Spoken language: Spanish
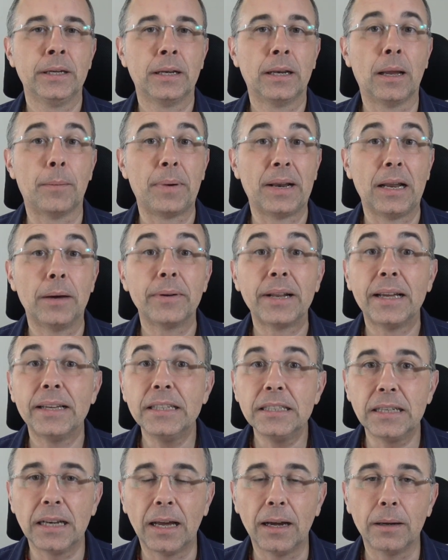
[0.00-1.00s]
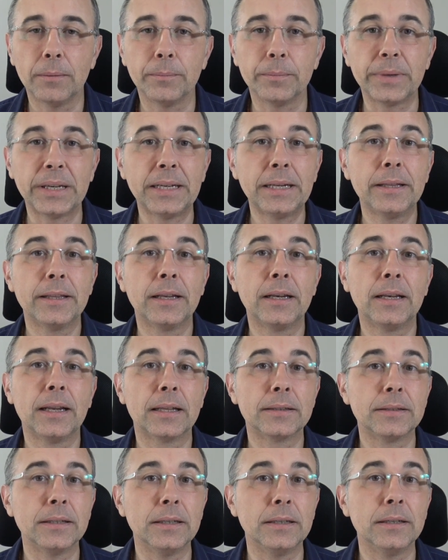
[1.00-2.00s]
La palabra isla viene del
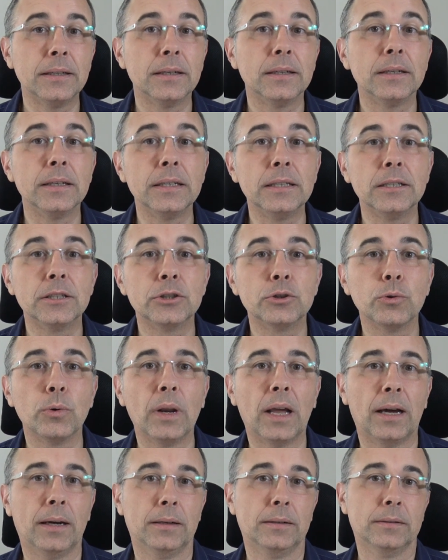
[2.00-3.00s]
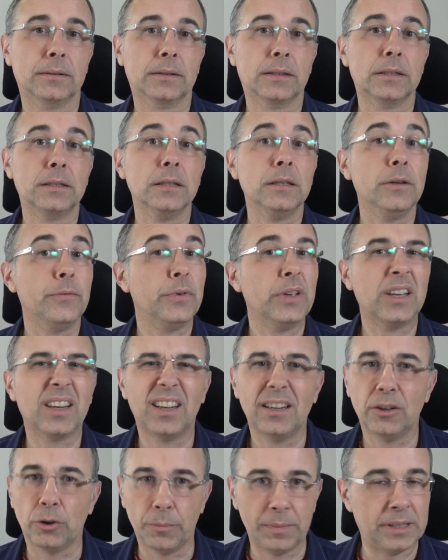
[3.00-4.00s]
latín insula, que significa
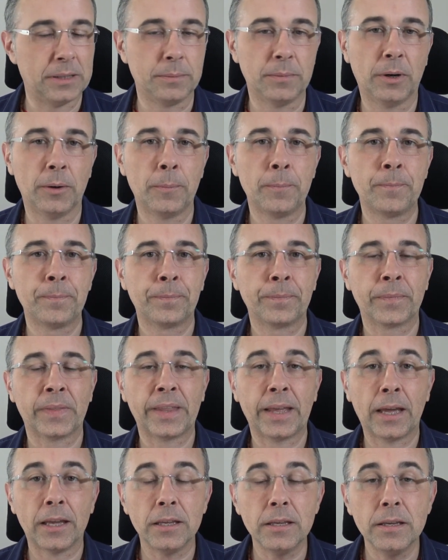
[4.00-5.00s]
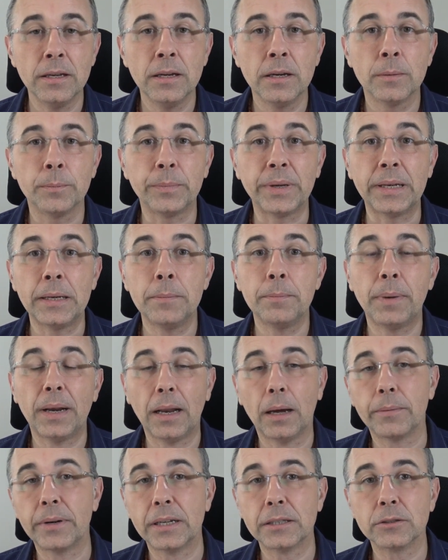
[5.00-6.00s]
lo mismo. De ahí vienen
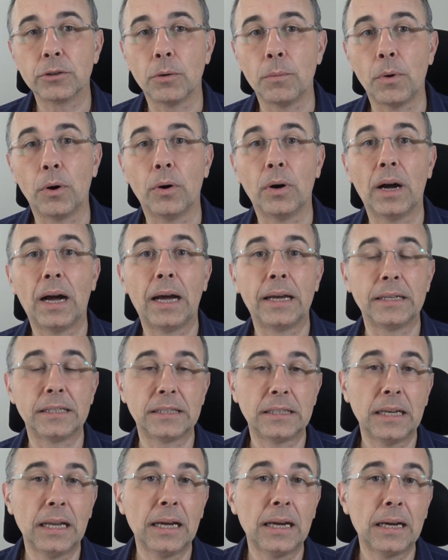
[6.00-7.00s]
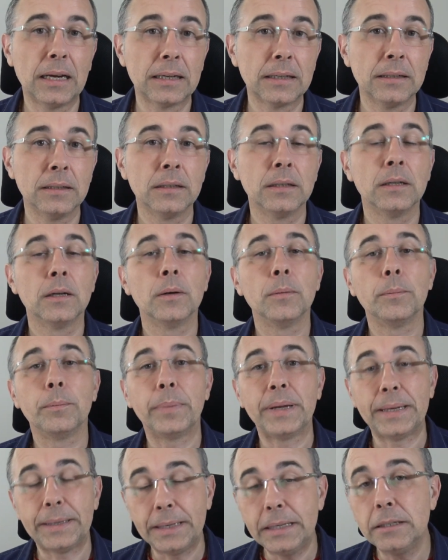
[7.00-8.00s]
palabras como aislar,
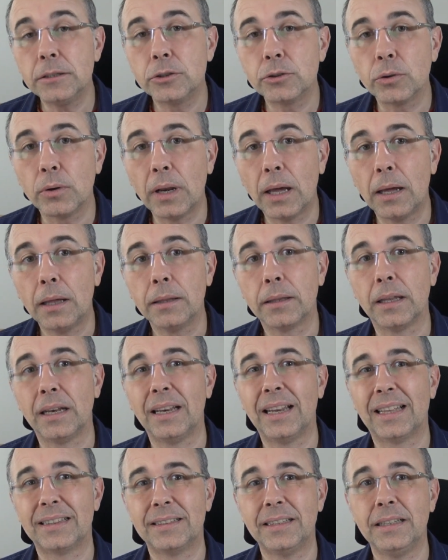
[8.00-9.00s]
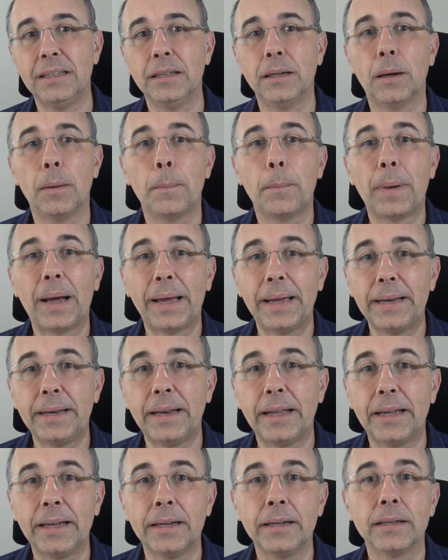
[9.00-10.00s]
península, del latín
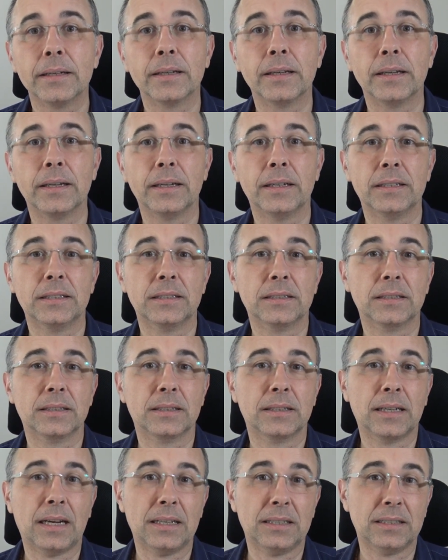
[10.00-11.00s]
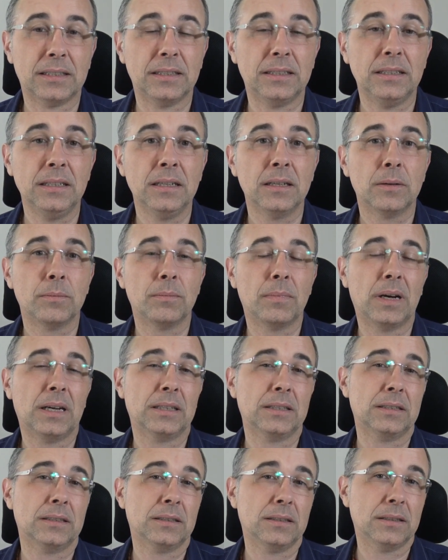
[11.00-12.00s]
paene, que es casi
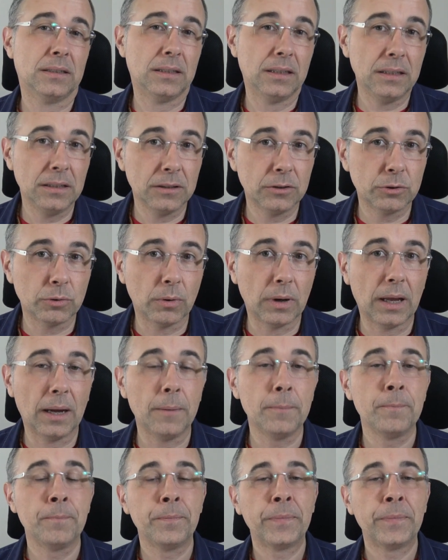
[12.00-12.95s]
más insula,